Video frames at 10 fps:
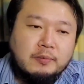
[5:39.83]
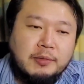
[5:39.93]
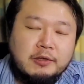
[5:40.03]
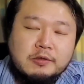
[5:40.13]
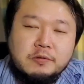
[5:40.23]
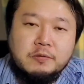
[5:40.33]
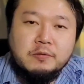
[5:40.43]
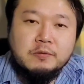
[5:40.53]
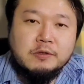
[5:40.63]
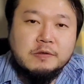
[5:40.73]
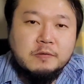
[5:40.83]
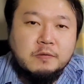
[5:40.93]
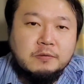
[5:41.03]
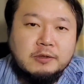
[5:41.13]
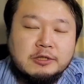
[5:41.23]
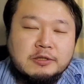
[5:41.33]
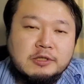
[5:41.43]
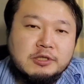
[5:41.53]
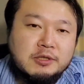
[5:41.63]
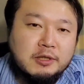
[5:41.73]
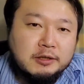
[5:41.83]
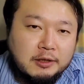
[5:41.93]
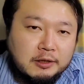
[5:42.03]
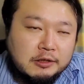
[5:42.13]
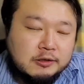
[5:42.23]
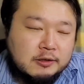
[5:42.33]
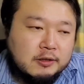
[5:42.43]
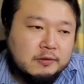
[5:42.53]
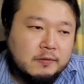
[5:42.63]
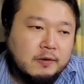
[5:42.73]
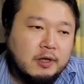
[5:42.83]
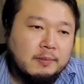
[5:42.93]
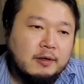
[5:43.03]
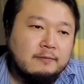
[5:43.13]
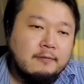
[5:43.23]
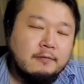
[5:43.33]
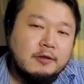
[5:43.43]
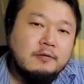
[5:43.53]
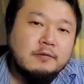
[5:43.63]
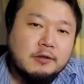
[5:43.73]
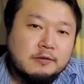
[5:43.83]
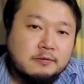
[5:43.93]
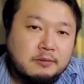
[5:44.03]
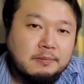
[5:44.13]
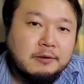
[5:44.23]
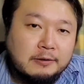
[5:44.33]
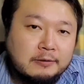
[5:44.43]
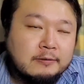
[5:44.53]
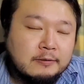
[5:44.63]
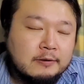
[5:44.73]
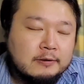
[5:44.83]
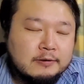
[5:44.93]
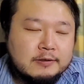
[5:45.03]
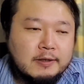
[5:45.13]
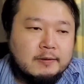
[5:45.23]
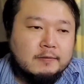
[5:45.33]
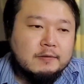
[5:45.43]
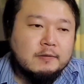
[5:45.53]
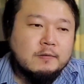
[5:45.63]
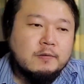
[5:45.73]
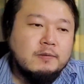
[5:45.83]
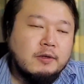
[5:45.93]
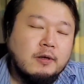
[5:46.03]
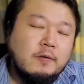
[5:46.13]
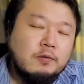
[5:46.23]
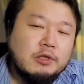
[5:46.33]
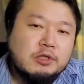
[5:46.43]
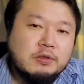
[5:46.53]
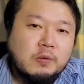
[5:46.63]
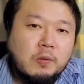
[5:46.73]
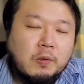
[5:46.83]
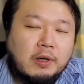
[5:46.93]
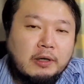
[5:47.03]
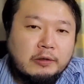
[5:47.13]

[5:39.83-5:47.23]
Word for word: パンチホールとかそういうことはしないで、しっかりと画面を大きくね、そのまんまね、使えるっていうところは結構嬉しいところか